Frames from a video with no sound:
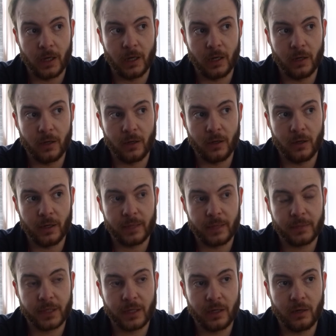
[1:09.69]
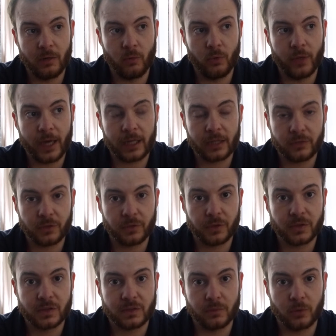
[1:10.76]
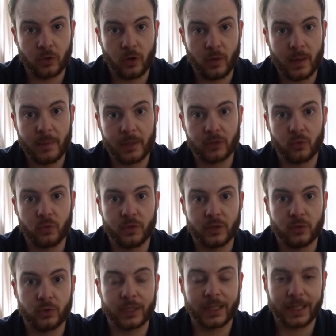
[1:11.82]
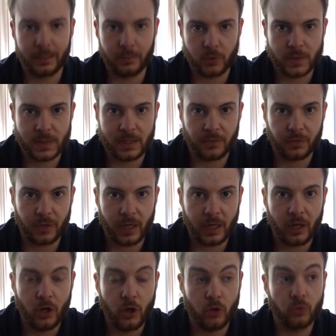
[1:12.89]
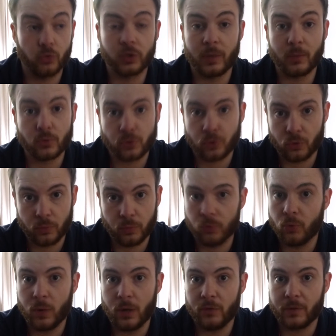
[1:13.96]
euh, eh bien, on arrive effectivement quand même à trouver de très bonnes affaires, notamment sur le bon coin.